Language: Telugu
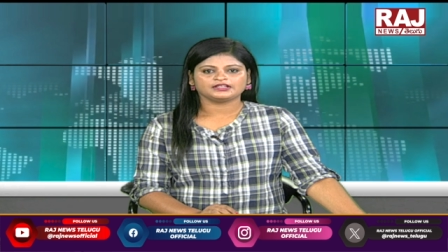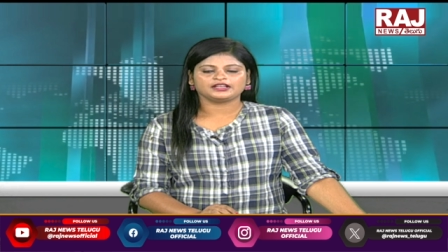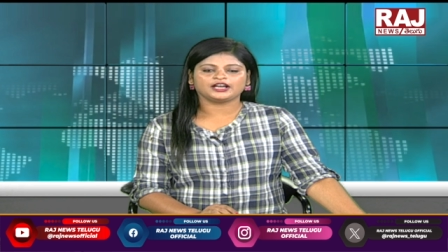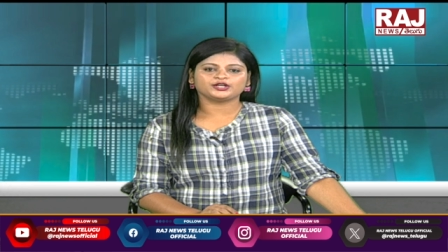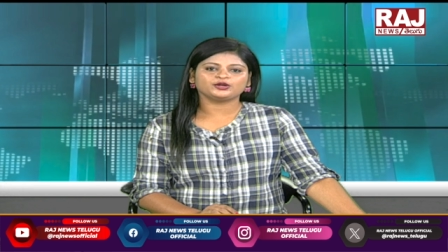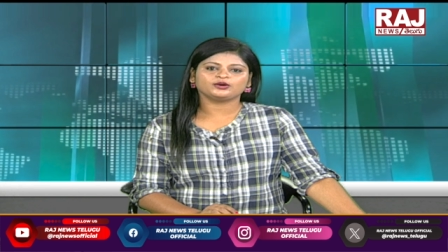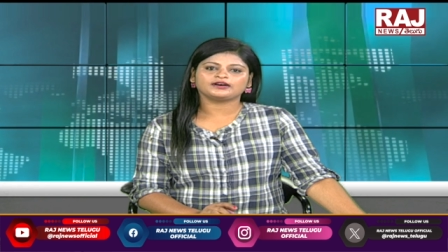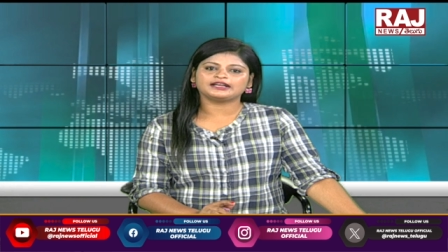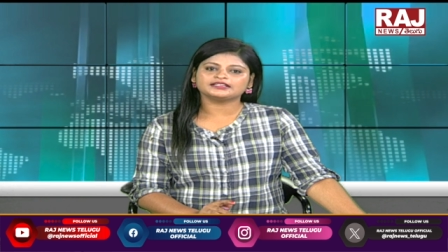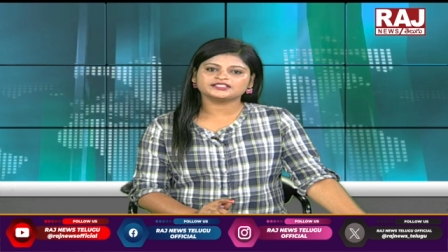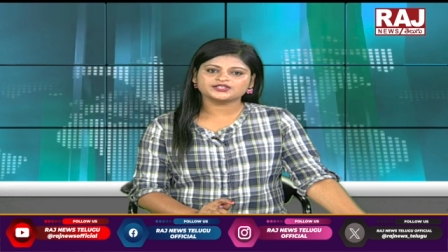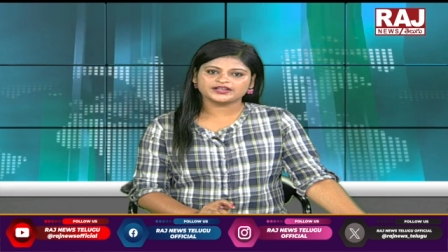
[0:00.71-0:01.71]
లడ్డులో
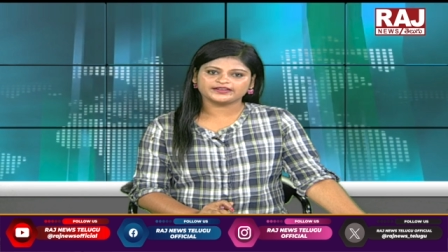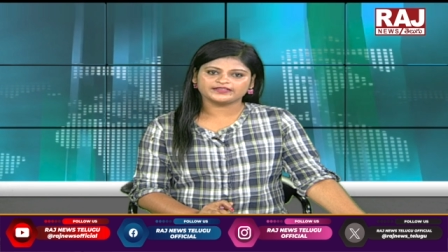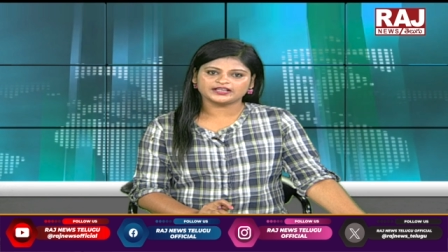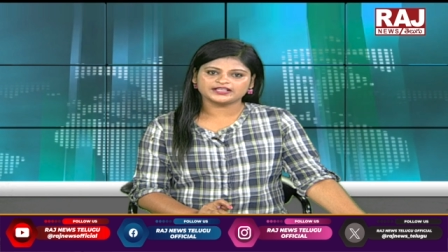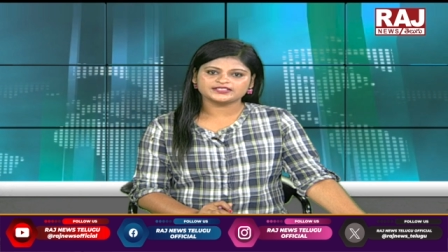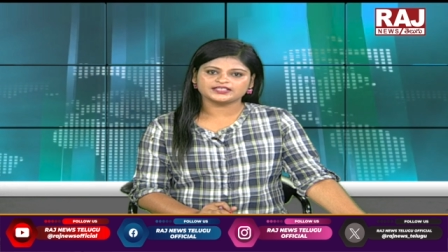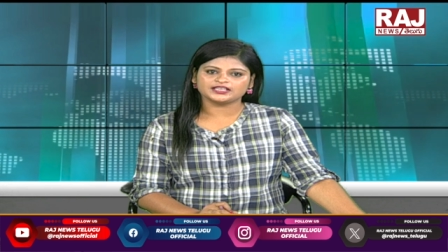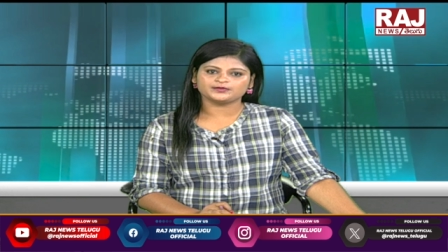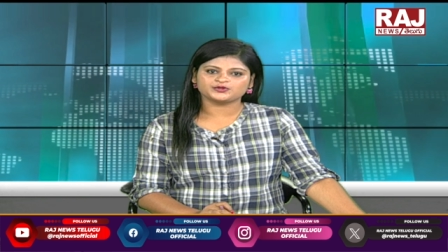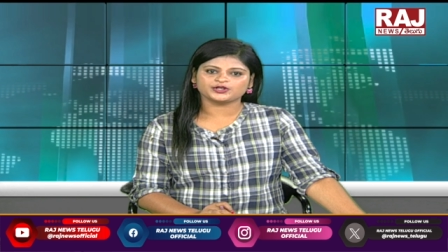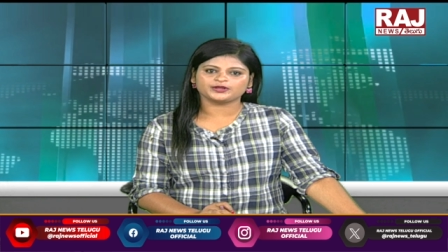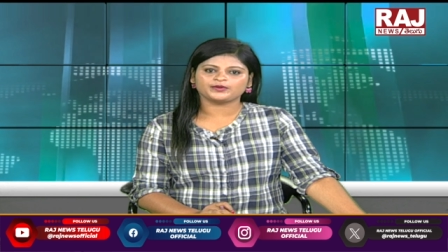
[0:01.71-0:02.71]
కల్తీ జరిగిందని
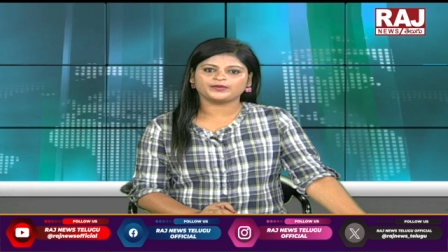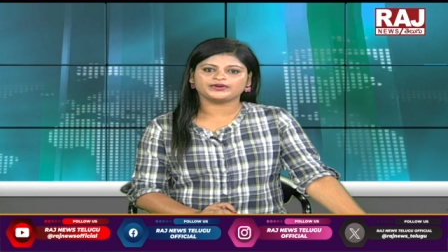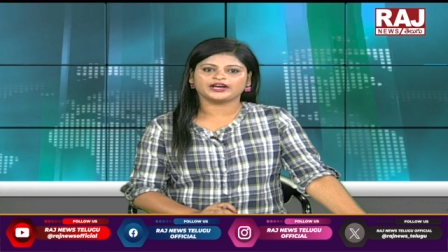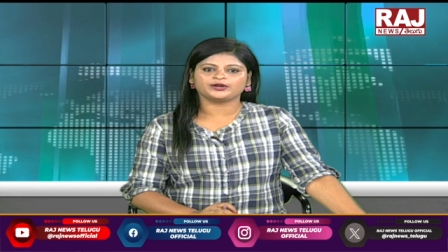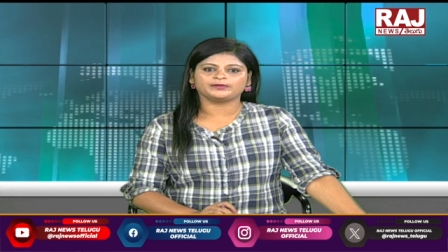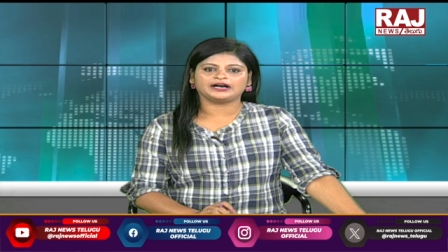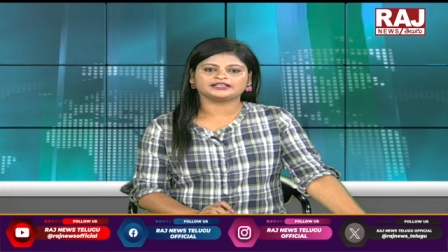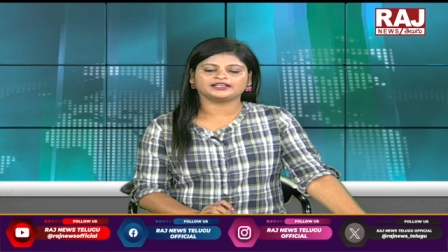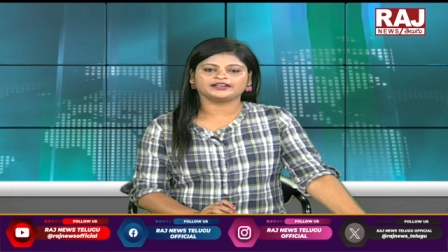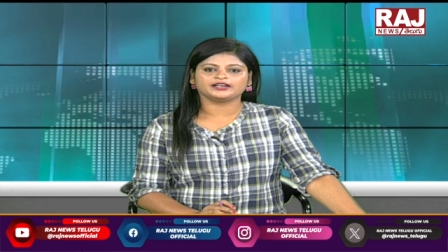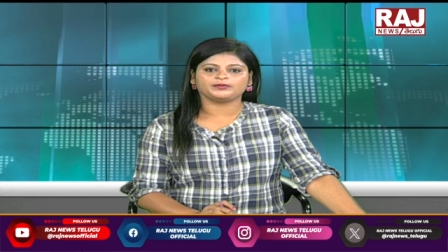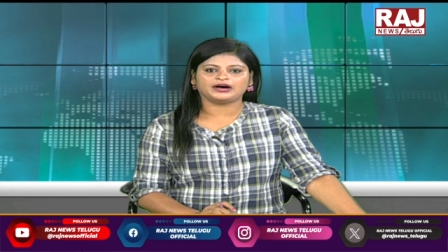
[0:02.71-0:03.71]
సీఎం చంద్రబాబు నాయుడు
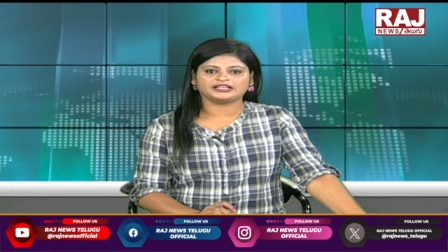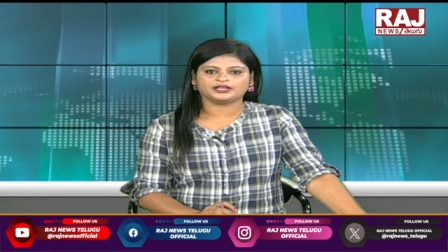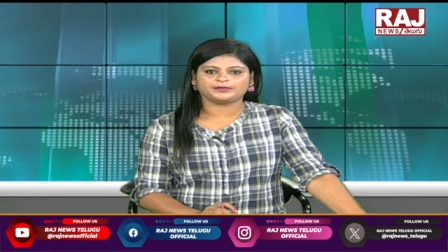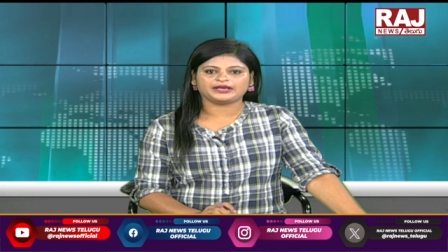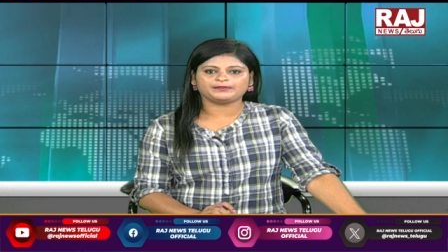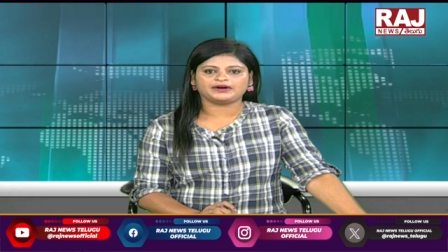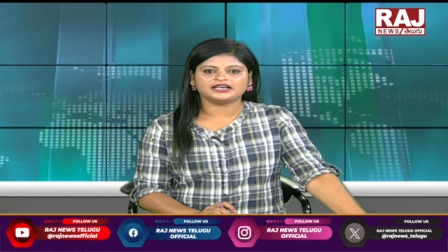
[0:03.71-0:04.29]
మాట్లాడిన మాటలపై